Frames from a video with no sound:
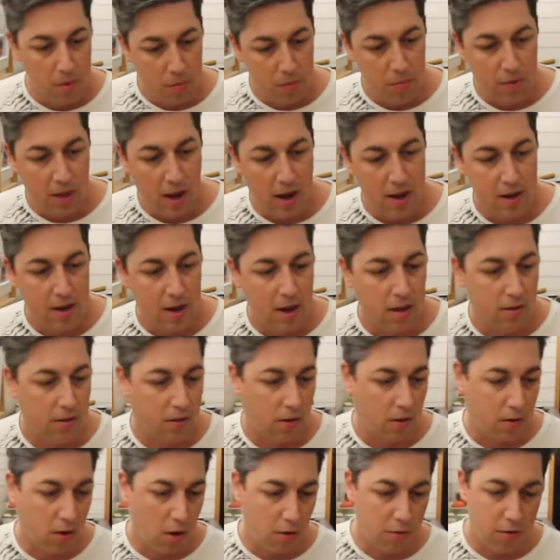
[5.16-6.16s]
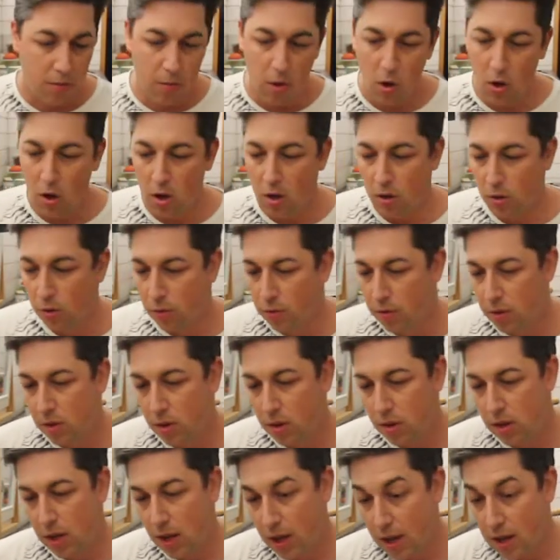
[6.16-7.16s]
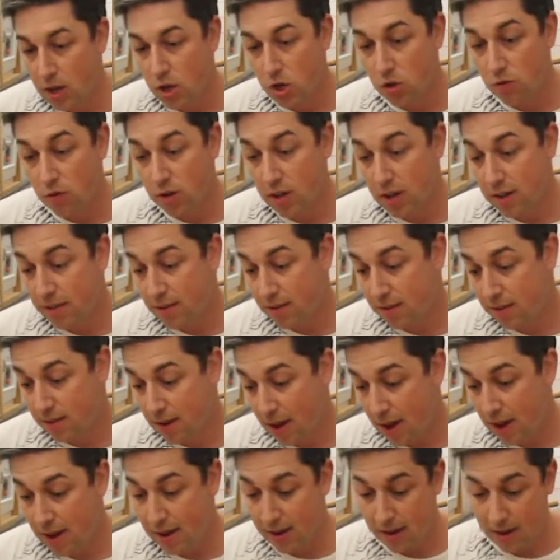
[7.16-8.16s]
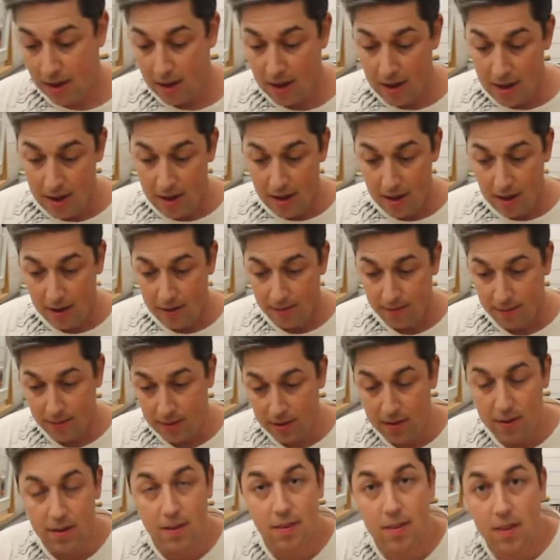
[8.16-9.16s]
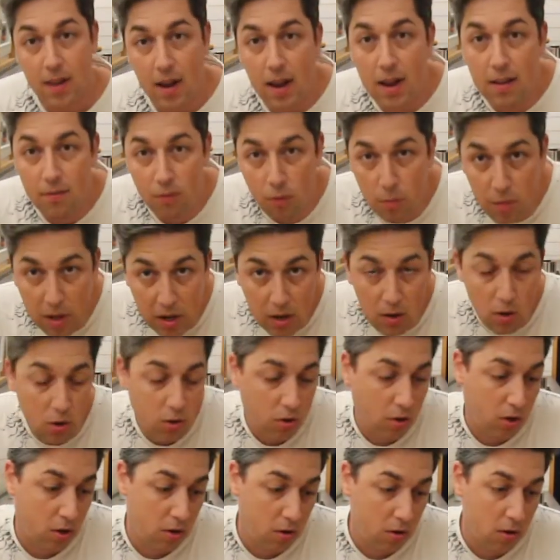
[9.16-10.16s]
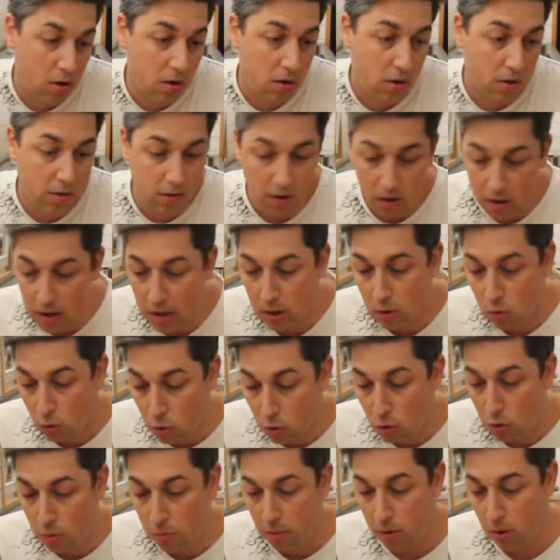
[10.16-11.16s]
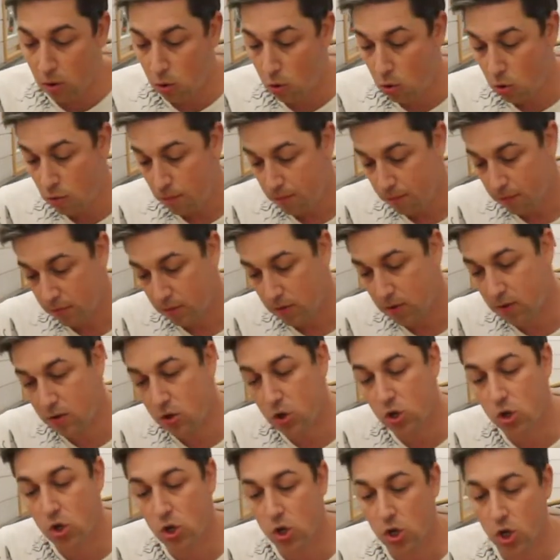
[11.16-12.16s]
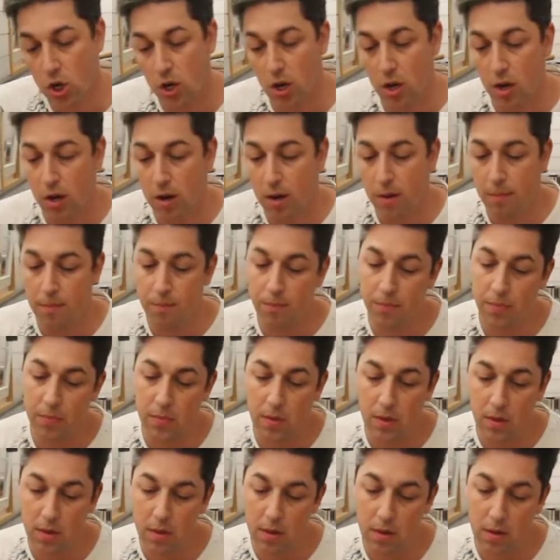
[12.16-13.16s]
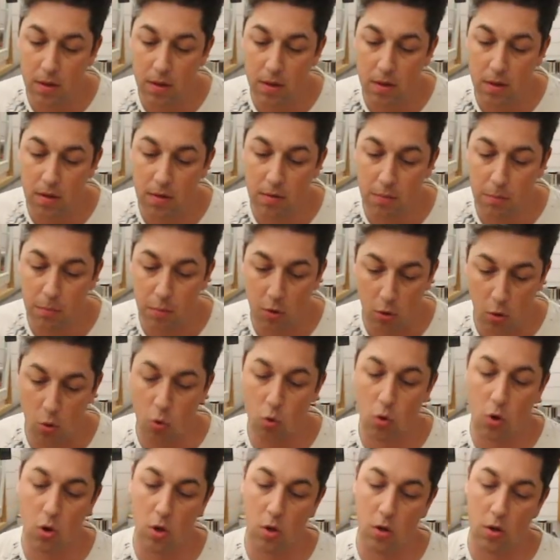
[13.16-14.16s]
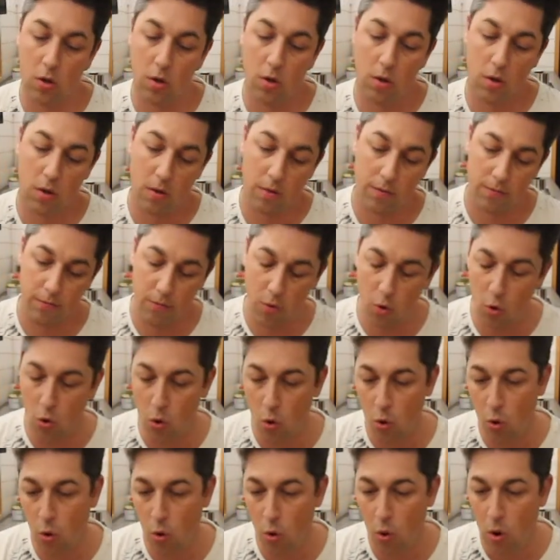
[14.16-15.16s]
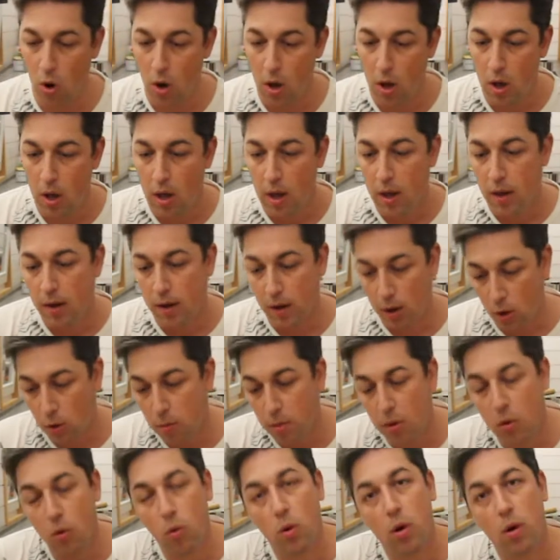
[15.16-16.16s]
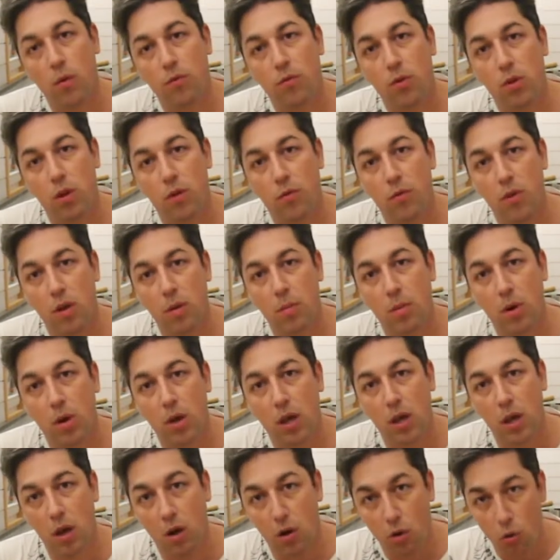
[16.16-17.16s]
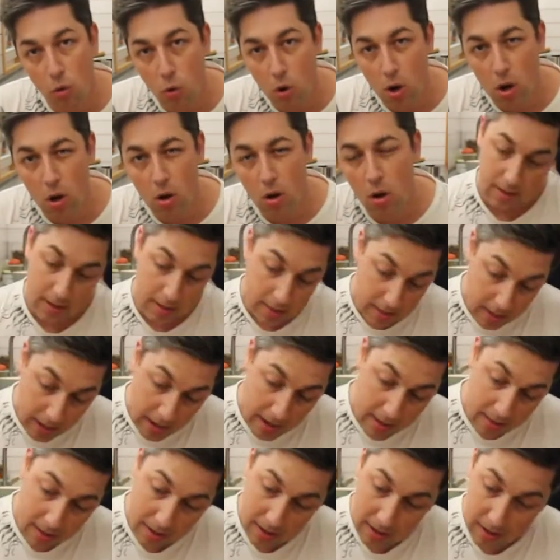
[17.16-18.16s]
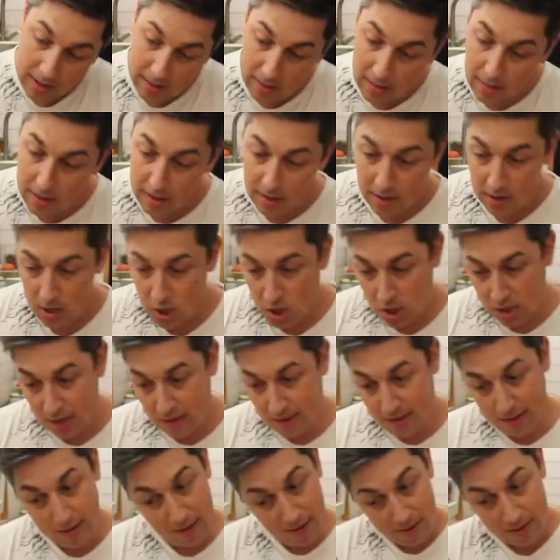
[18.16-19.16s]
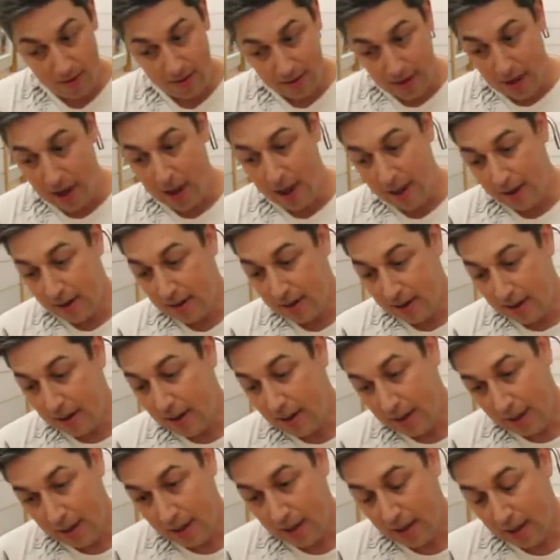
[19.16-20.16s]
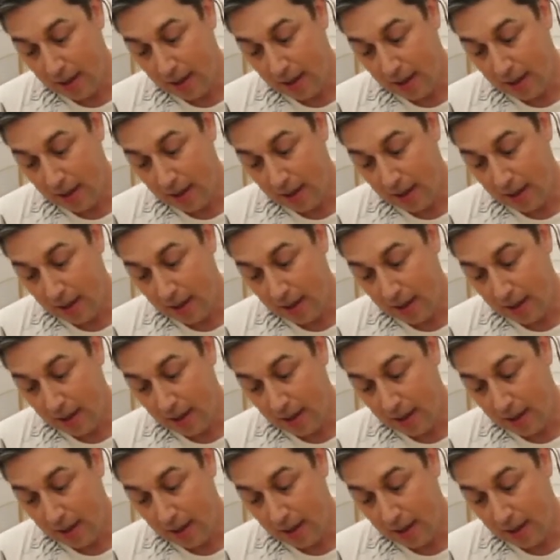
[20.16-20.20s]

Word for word: man im Tiny House Kaffee machen kann. Und die erste, die ich jetzt zeige, das ist das Gerät, das mir nicht gehört. Das habe ich nur bekommen. Das ist ähm, ein Produkt, das ich bekommen habe von der Firma Kialoa. Die Idee dahinter ist, dass das eigentlich